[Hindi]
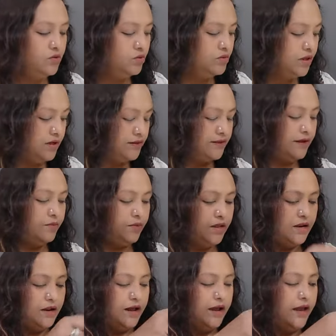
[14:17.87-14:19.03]
सा मिरर
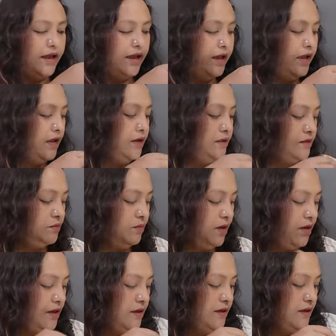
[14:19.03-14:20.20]
आया है इसमें
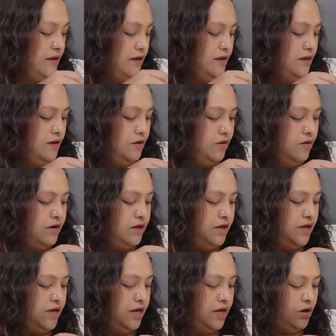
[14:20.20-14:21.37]
और ये
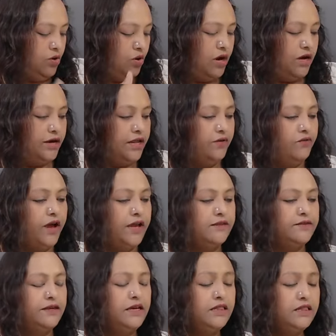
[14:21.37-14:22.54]
क्वालिटी वाइज
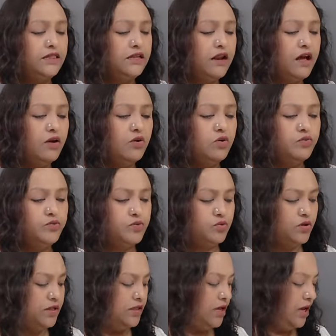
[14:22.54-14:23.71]
इतना खूबसूरत है
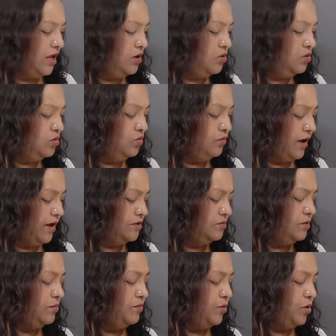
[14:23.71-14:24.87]
लुक वाइज भी
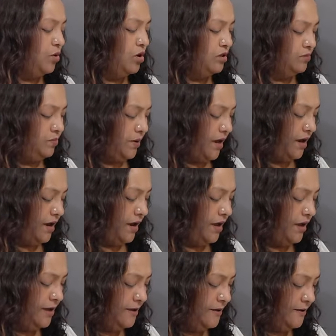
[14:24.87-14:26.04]
बहुत प्यारा है
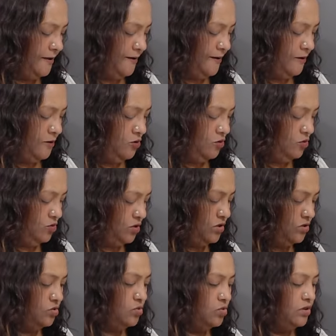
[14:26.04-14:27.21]
तो इसको
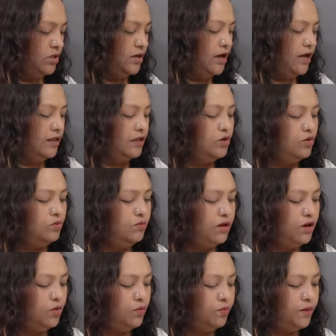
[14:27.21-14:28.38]
दिखाती हूँ मैं ओपन
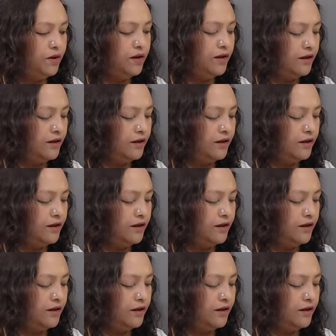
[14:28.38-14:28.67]
करके